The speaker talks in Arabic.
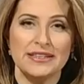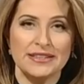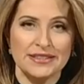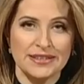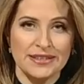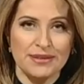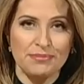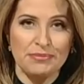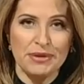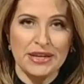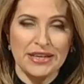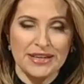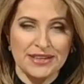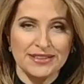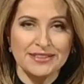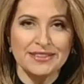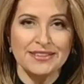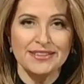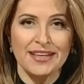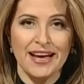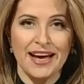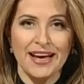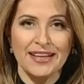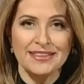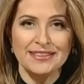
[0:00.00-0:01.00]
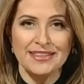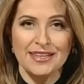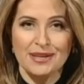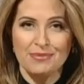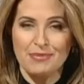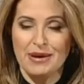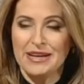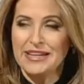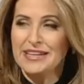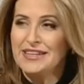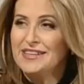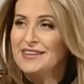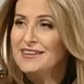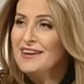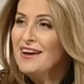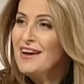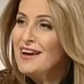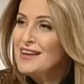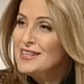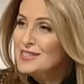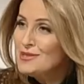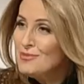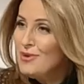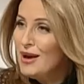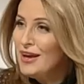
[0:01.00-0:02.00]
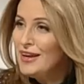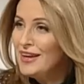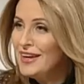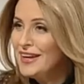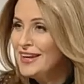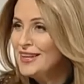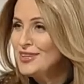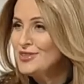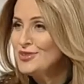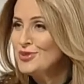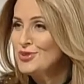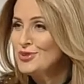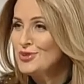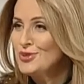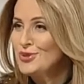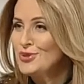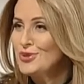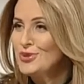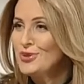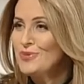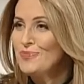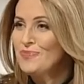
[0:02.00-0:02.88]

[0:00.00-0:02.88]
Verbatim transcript: بالارتداد المريئي صباح الخير دكتور